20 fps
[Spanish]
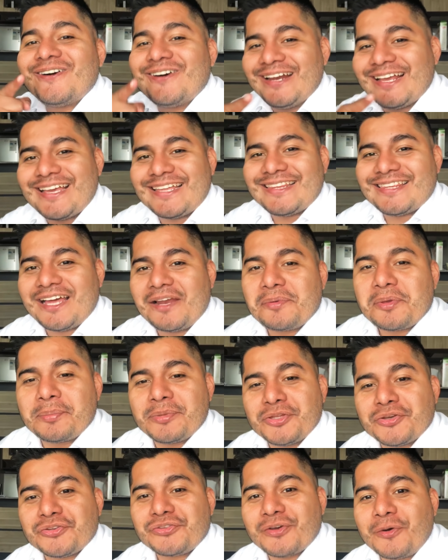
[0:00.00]
Hola, ¿qué tal?
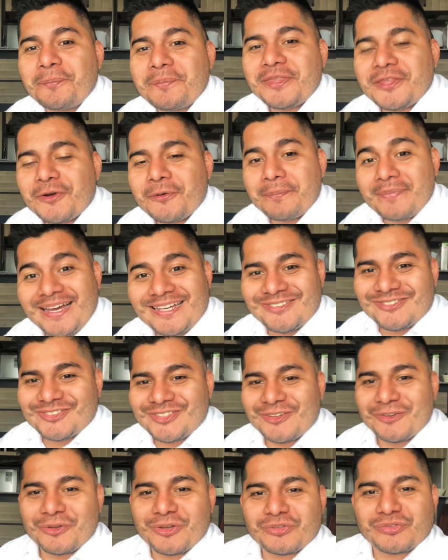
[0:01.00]
Bienvenidos a un video más. Los
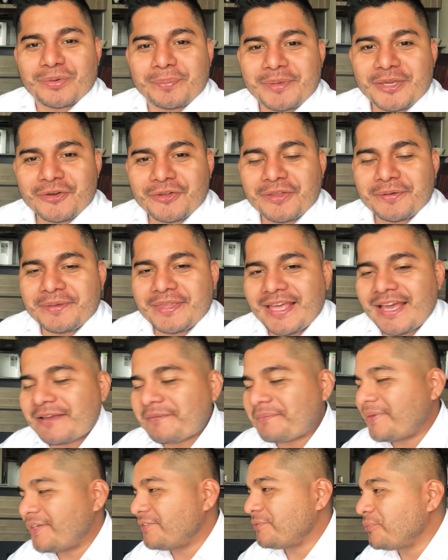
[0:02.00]
saluda su amigo David
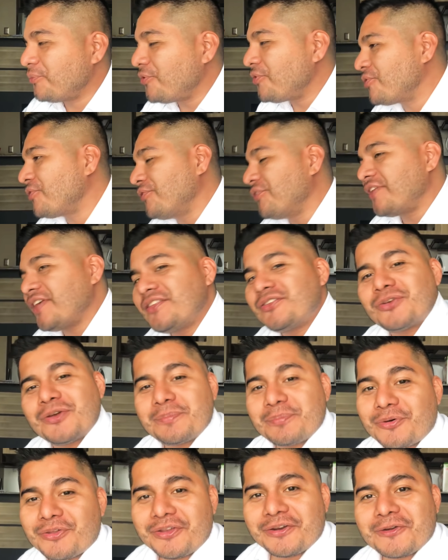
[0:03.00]
Agnes, Muy contento de
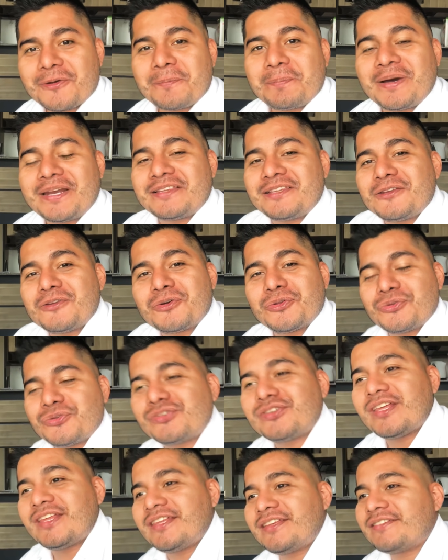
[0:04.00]
poder compartir con
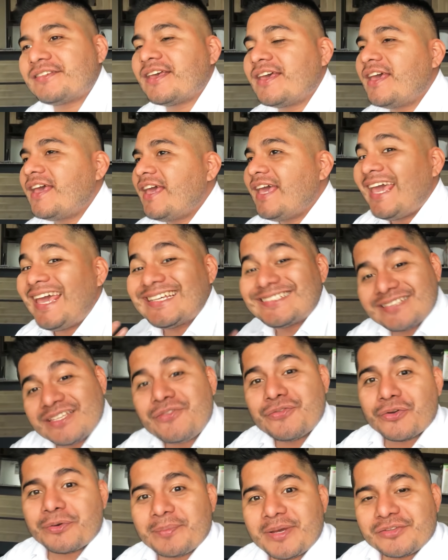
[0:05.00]
ustedes esta
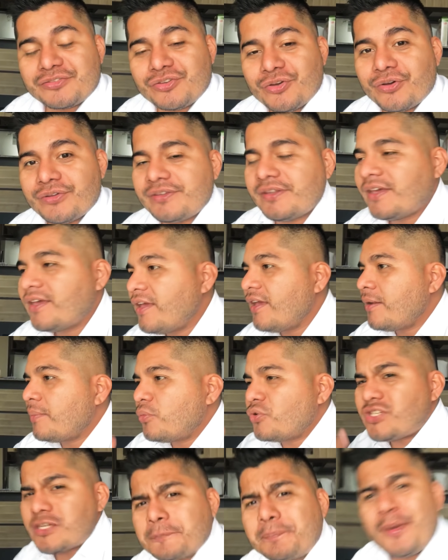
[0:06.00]
información.
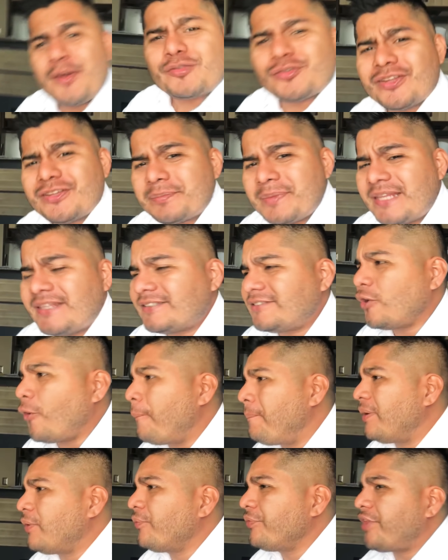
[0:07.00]
Muchas personas me han
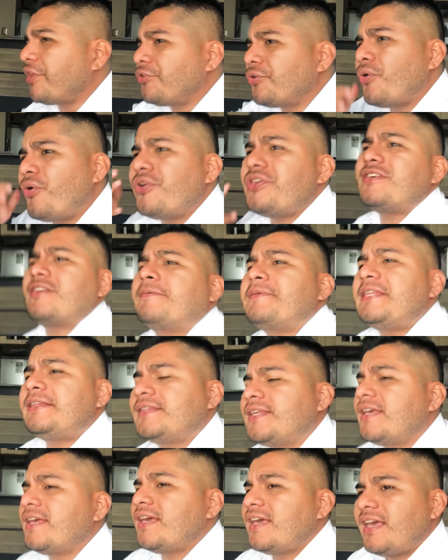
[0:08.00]
estado preguntando, oye David,
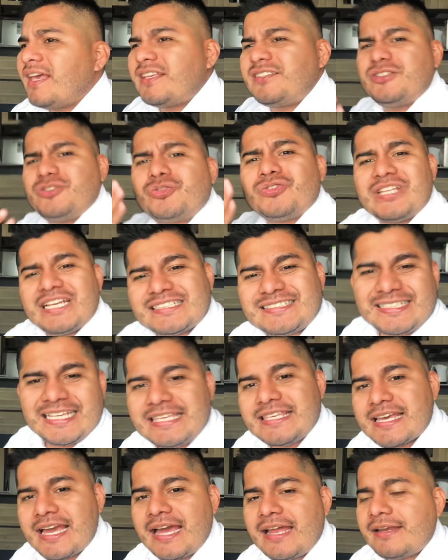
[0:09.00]
¿existe una
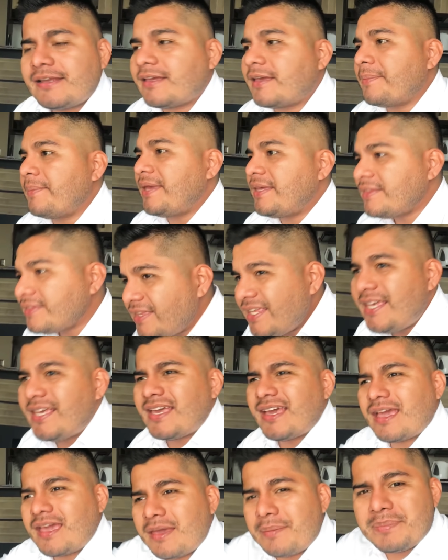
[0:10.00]
señal que me
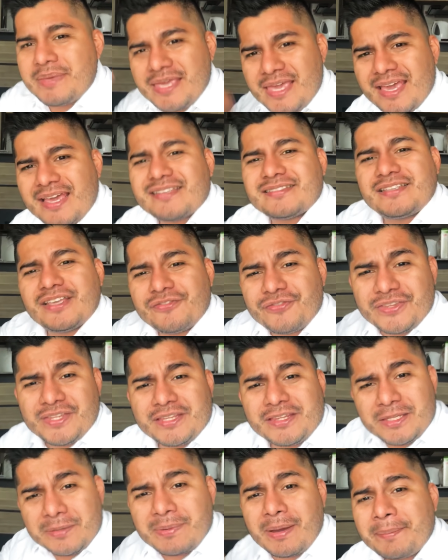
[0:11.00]
indique que mi ex
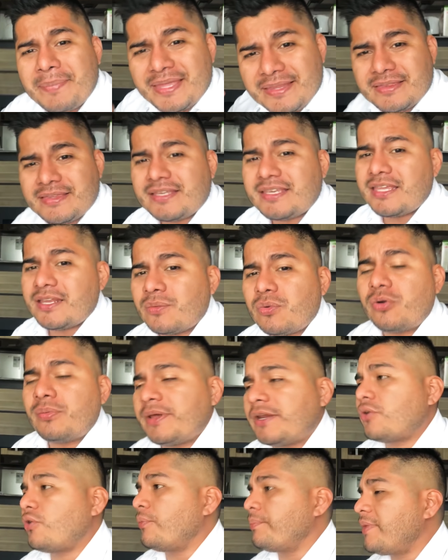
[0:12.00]
definitivamente quiere
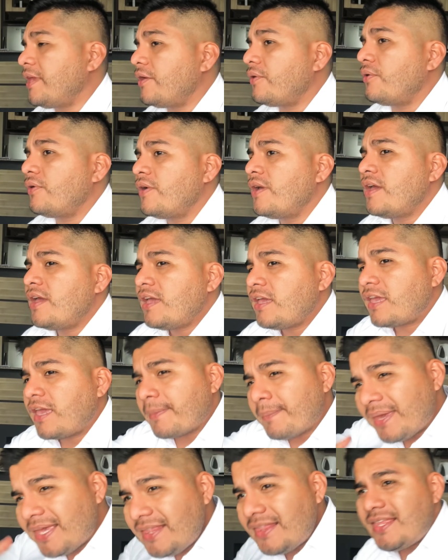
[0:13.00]
volver conmigo?
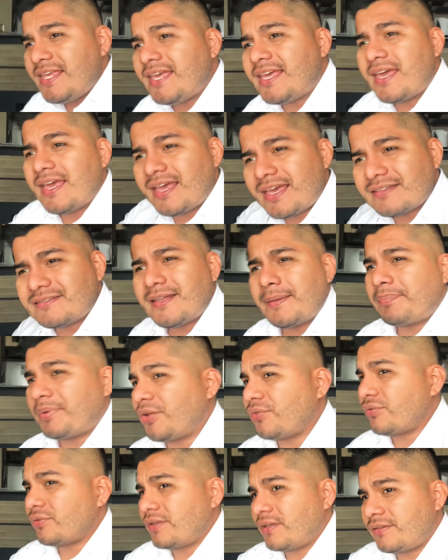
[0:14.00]
Que me indique que esta
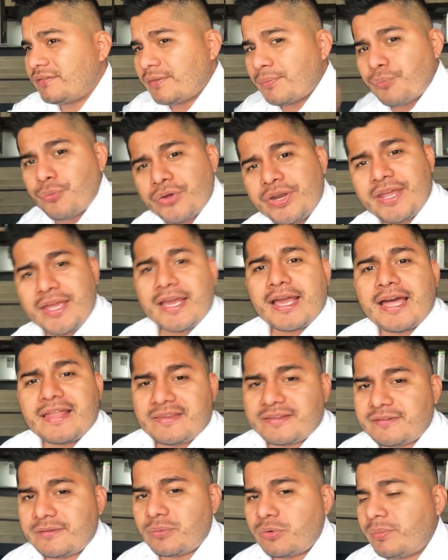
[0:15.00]
persona se muere de
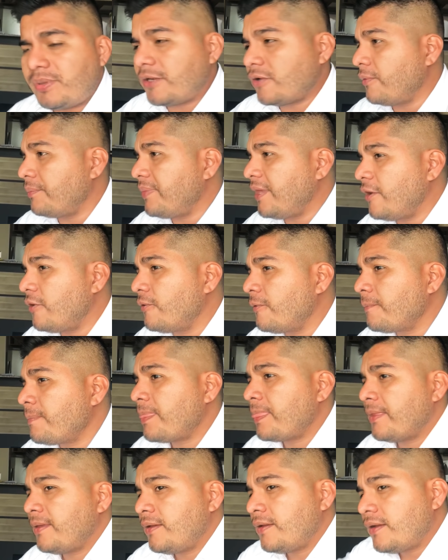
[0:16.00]
ganas de volver conmigo.
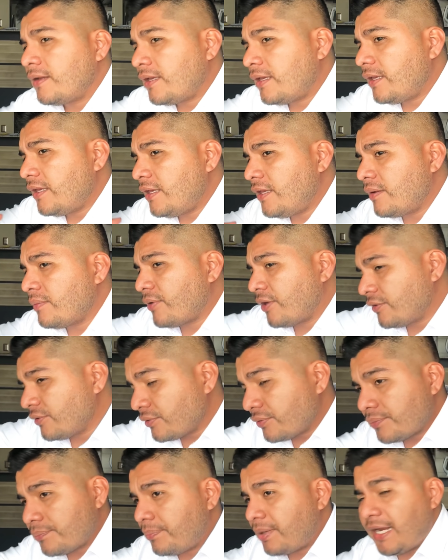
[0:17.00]
Y
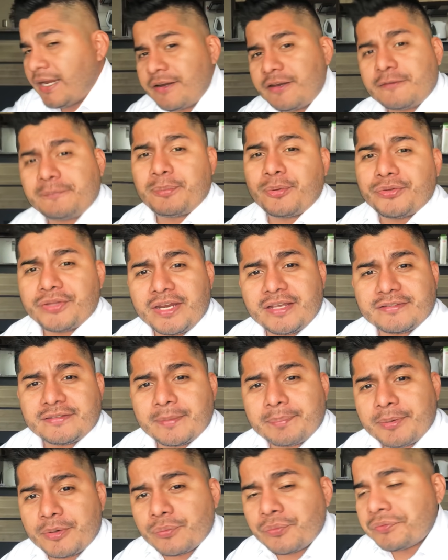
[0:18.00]
bueno, para responder a
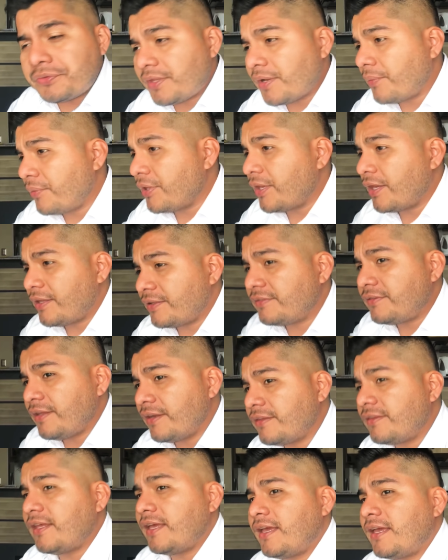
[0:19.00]
esta pregunta voy a
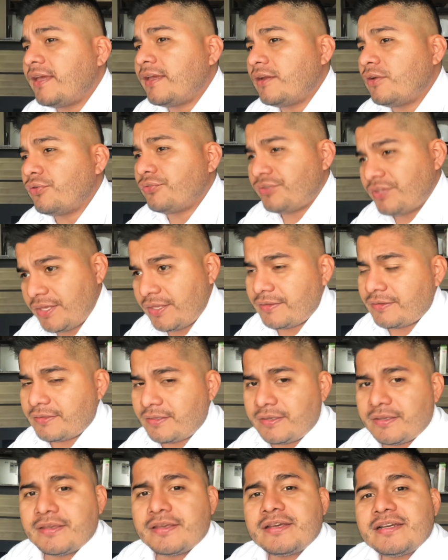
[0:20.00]
decirte lo
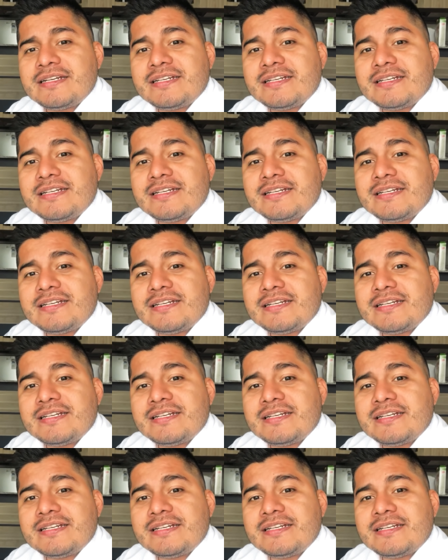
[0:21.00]
siguiente.